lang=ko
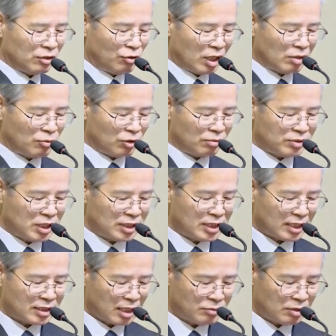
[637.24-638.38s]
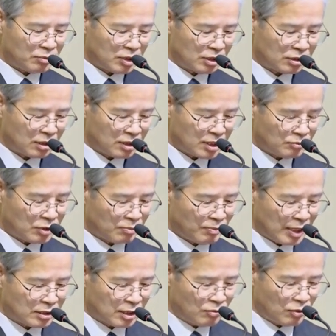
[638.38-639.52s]
요한복음 7장 37절
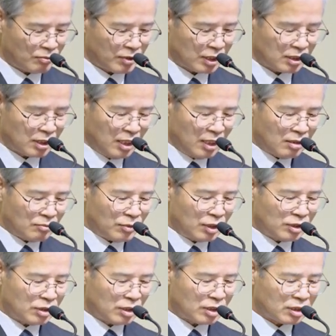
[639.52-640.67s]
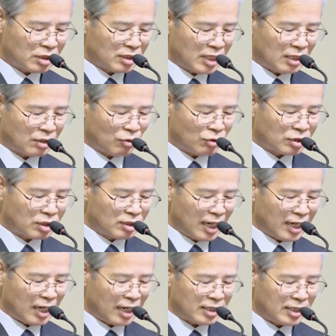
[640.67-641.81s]
38절에 보면은 명절 끝날 곧
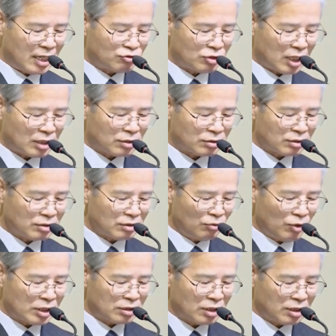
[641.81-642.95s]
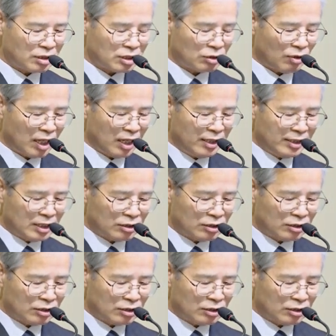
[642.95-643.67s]
그날에 예수께서 서서 외쳐 이르시되